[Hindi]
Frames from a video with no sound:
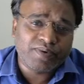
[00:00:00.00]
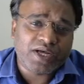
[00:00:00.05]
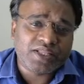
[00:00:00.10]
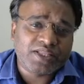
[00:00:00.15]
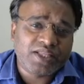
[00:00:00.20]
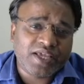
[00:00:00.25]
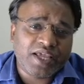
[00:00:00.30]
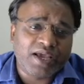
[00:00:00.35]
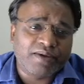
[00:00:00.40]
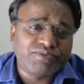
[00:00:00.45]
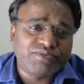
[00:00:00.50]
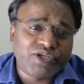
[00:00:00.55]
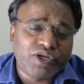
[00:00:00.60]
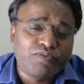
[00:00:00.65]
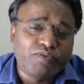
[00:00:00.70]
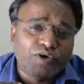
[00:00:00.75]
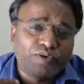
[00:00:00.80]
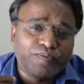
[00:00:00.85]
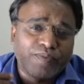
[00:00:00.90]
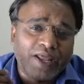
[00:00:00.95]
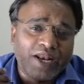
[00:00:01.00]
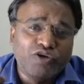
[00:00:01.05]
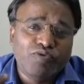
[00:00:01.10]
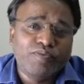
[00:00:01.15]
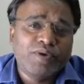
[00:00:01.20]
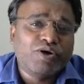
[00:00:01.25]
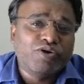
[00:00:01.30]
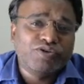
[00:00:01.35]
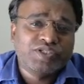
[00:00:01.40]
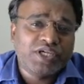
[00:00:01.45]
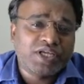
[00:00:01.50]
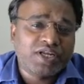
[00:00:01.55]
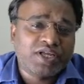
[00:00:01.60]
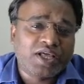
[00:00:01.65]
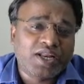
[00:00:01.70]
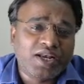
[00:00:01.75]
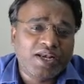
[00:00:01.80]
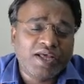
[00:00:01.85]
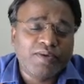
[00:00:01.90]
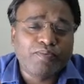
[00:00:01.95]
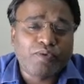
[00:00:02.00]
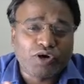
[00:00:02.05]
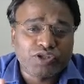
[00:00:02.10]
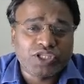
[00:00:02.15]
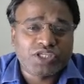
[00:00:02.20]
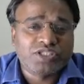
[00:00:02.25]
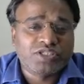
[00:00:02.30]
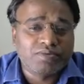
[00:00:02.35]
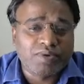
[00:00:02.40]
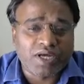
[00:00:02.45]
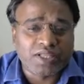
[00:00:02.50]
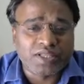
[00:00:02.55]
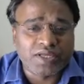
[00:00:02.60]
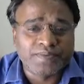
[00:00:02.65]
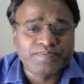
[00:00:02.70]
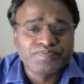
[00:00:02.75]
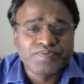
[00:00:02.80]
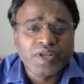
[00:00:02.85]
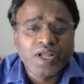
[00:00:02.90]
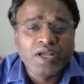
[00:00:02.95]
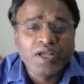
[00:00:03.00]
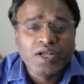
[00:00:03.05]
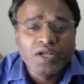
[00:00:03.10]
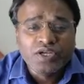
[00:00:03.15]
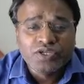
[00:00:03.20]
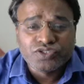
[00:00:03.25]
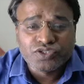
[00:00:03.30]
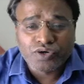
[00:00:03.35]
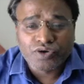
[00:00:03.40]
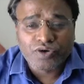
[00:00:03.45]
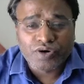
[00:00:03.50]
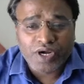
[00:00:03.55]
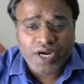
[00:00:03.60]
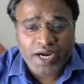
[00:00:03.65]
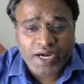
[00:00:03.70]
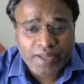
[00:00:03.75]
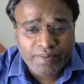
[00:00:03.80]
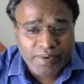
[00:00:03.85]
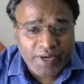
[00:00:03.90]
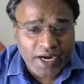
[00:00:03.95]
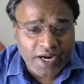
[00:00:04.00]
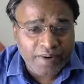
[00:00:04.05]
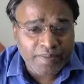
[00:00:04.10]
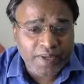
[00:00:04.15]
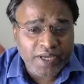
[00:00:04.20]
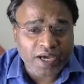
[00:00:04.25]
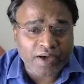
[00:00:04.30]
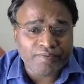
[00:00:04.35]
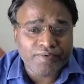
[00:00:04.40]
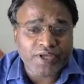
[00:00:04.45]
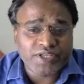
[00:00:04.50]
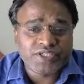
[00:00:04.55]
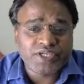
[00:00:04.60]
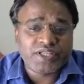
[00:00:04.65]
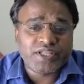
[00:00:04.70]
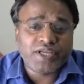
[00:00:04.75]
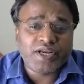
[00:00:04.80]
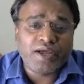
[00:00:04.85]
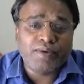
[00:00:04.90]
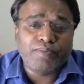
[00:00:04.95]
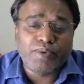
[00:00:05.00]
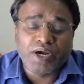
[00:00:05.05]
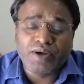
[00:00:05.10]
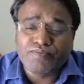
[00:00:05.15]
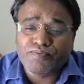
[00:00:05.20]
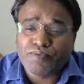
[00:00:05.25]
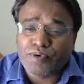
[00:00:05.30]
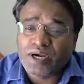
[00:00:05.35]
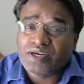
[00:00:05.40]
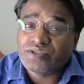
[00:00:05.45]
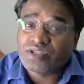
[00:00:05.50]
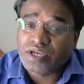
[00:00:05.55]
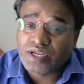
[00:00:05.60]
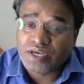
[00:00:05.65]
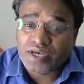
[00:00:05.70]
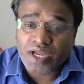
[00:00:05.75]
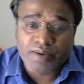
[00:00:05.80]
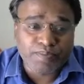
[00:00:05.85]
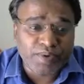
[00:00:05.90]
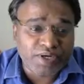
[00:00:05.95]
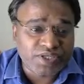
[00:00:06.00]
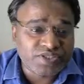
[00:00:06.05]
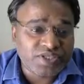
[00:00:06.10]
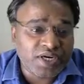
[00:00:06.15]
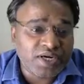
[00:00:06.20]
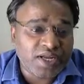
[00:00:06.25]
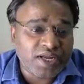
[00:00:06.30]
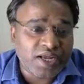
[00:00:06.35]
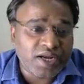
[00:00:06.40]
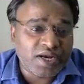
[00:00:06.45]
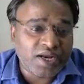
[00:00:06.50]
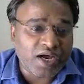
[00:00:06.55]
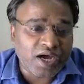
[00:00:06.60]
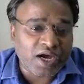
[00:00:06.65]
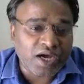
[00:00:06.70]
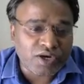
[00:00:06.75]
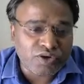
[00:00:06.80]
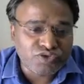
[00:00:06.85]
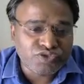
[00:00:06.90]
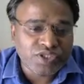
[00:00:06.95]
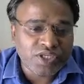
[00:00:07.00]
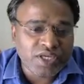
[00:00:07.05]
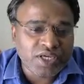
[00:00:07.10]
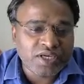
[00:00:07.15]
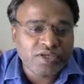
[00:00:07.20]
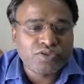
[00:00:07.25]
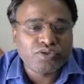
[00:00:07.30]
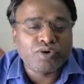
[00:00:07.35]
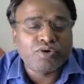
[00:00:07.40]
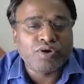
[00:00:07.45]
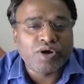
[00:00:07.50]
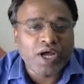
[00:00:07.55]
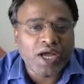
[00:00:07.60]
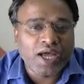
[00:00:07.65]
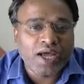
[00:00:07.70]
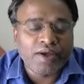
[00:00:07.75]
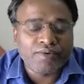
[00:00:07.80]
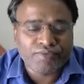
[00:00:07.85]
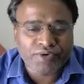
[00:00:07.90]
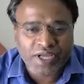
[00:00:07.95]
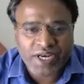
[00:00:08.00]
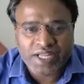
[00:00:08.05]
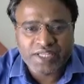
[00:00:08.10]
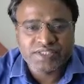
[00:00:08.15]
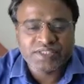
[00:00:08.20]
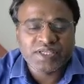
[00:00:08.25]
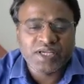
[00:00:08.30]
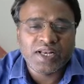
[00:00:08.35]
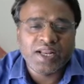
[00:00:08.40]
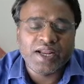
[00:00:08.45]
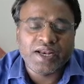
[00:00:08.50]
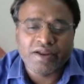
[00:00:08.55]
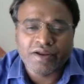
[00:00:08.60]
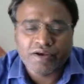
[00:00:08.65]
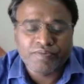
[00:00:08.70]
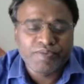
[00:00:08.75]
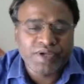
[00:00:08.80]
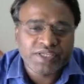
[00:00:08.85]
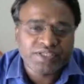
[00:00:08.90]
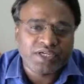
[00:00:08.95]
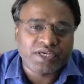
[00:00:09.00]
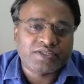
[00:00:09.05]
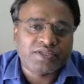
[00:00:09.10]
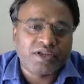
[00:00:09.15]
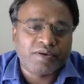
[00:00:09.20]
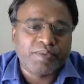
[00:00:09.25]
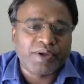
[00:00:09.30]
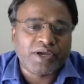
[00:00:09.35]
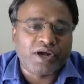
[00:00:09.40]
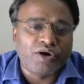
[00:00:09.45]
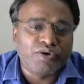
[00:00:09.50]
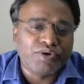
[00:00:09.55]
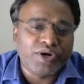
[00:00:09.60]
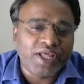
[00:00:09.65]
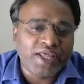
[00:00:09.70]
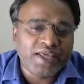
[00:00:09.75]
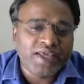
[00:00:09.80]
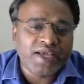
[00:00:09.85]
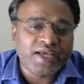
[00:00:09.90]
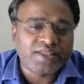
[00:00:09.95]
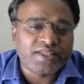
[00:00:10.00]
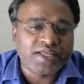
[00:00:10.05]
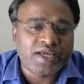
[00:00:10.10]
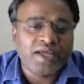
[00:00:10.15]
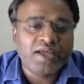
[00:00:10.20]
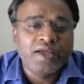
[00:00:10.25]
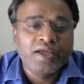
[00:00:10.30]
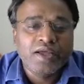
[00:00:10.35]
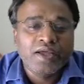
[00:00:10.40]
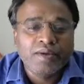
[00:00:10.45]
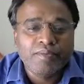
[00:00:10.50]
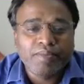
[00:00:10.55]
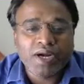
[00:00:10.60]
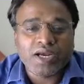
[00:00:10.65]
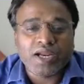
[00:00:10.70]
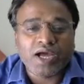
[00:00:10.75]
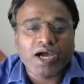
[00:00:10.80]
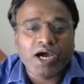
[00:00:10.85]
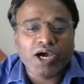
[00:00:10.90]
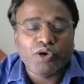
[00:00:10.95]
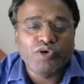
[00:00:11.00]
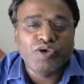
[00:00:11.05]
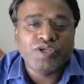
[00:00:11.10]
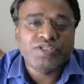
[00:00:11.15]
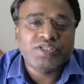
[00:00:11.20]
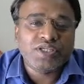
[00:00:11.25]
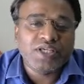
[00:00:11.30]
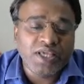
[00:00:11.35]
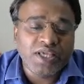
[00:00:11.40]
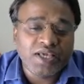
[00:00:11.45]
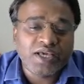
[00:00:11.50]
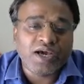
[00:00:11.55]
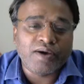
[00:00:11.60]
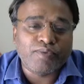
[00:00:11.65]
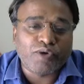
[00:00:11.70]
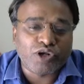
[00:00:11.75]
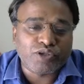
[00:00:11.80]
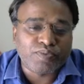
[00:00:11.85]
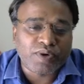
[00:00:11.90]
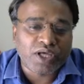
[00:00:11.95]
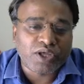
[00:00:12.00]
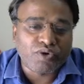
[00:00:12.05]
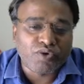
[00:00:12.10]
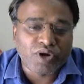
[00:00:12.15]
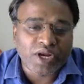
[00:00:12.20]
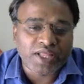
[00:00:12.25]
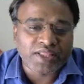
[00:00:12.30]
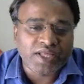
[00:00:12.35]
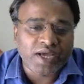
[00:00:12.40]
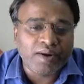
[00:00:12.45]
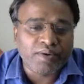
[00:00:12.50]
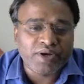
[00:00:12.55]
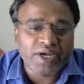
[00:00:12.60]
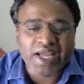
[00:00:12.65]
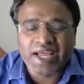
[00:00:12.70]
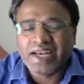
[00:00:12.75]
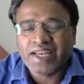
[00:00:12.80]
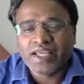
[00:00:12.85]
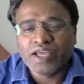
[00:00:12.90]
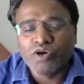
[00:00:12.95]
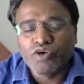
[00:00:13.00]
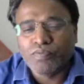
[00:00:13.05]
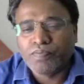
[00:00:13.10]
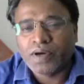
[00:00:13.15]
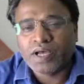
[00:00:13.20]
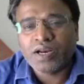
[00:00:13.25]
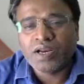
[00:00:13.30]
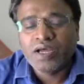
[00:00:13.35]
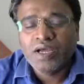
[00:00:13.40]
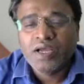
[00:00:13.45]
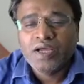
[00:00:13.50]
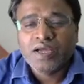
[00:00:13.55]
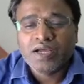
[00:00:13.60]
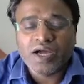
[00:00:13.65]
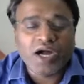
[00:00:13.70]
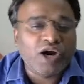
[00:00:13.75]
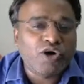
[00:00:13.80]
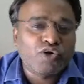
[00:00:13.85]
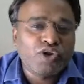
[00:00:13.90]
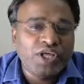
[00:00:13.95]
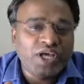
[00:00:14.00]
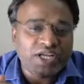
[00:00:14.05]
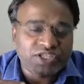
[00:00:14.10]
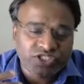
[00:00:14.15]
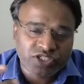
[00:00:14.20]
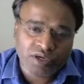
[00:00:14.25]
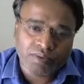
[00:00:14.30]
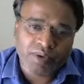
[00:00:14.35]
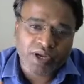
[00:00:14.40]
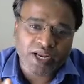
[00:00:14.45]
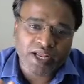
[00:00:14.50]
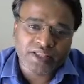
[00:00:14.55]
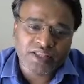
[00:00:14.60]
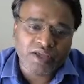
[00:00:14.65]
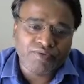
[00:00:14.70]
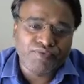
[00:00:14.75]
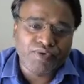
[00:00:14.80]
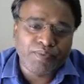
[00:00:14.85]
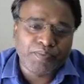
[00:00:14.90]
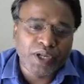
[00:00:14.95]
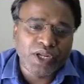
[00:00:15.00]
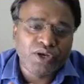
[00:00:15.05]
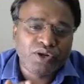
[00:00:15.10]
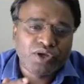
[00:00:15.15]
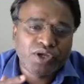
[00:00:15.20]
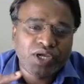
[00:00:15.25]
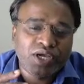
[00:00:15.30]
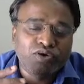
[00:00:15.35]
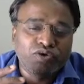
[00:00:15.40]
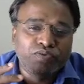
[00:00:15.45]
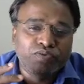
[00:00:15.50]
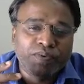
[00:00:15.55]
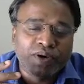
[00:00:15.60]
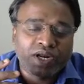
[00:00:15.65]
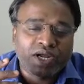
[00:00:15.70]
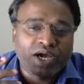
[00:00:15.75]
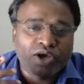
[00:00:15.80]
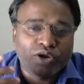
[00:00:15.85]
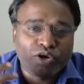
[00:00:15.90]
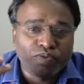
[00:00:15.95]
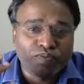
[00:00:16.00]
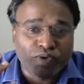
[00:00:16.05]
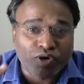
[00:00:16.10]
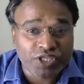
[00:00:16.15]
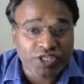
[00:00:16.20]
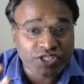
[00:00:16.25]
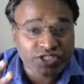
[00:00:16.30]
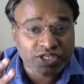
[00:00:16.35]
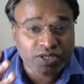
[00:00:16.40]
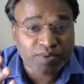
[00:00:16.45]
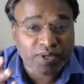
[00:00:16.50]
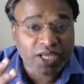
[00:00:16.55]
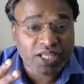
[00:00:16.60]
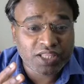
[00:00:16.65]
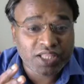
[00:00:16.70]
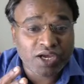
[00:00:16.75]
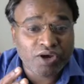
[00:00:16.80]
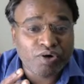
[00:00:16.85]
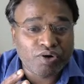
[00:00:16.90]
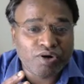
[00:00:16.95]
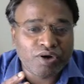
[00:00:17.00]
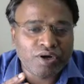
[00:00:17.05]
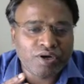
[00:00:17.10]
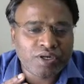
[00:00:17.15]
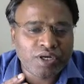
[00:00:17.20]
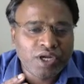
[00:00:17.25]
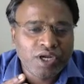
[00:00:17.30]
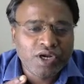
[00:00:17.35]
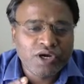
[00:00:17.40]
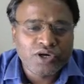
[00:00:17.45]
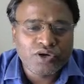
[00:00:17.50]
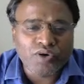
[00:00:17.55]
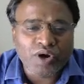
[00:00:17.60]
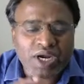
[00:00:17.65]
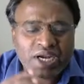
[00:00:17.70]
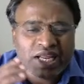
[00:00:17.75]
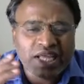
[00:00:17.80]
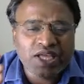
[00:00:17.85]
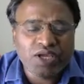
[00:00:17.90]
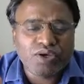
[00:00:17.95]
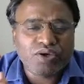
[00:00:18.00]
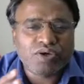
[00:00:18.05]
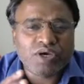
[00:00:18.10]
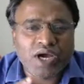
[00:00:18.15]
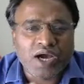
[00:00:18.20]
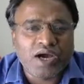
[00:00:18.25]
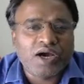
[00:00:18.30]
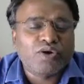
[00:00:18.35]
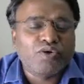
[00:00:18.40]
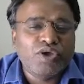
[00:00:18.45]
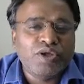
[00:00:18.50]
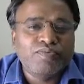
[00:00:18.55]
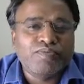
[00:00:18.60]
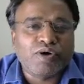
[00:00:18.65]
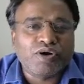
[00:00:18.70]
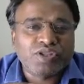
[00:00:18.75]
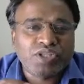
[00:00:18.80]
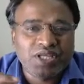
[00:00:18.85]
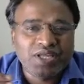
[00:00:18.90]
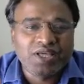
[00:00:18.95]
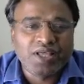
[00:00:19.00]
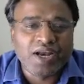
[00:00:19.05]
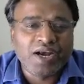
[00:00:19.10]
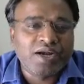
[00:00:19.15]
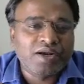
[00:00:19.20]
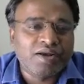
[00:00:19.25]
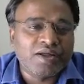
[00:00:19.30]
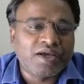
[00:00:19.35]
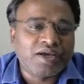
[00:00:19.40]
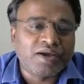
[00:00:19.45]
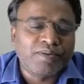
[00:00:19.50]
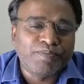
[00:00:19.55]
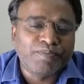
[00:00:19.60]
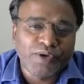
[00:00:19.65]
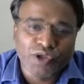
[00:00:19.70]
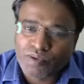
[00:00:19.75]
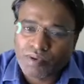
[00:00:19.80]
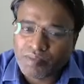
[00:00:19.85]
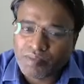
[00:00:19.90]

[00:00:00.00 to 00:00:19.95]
बात है कि हम चलो बुक वैल्यू में कोई शेयर खरीद लें बहुत अच्छी बात है सो डिविडेंड uh, भी काफ़ी अच्छा दे रहा है वन पॉइंट थ्री नाइन परसेंट एंड आर तो फाइनेंशियल एंड एन सेक्टर में काउंट नहीं किया जाता है बट आर ई का बहुत बड़ा रोल रहता है टेन के ऊपर का आर e अच्छा माना जाता है फिफ्टीन के ऊपर का आर e बहुत अच्छा माना जाता है और ट्वेंटी का आर e बहुत ही ग्रेट कंपनियों uh,